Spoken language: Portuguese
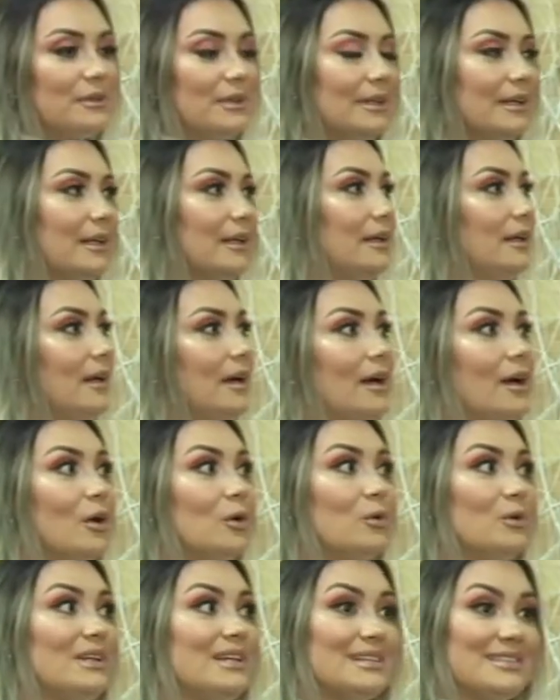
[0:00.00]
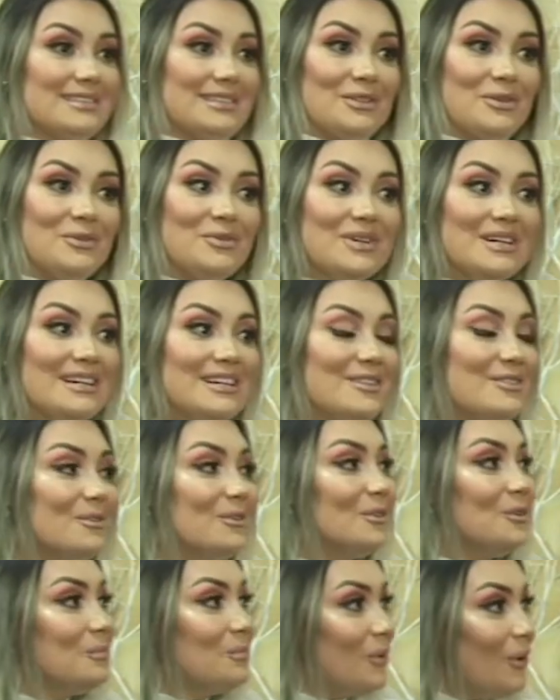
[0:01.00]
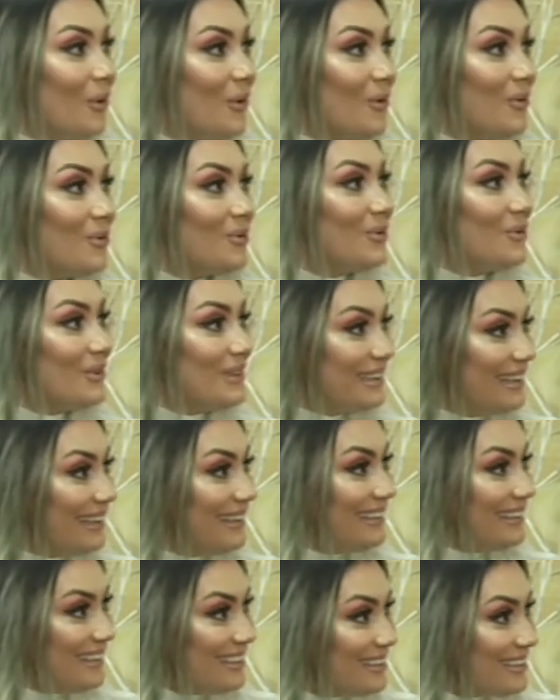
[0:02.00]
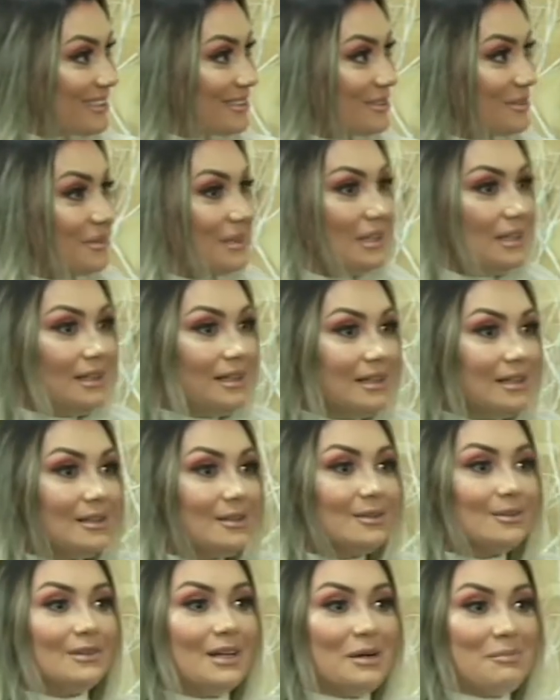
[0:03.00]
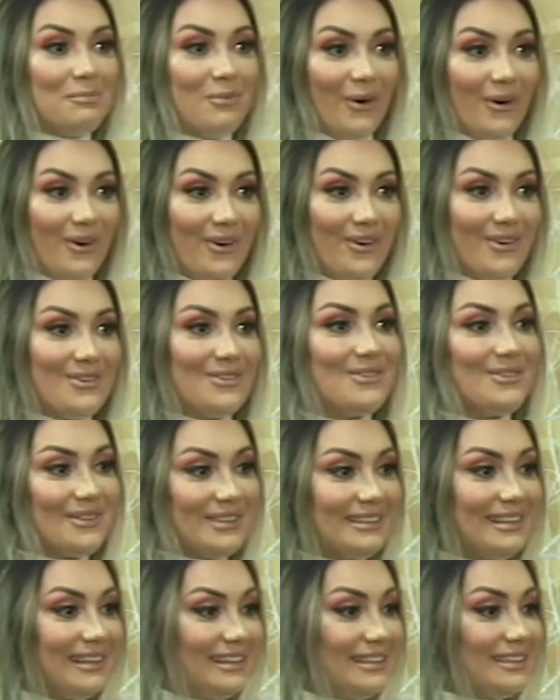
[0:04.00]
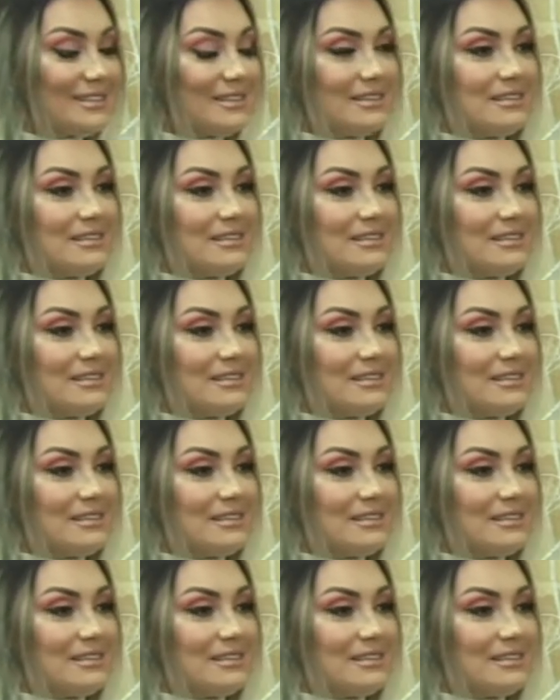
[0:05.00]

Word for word: aqui um ângulo bom, cuidem isso, o ângulo é bom, cuidem isso.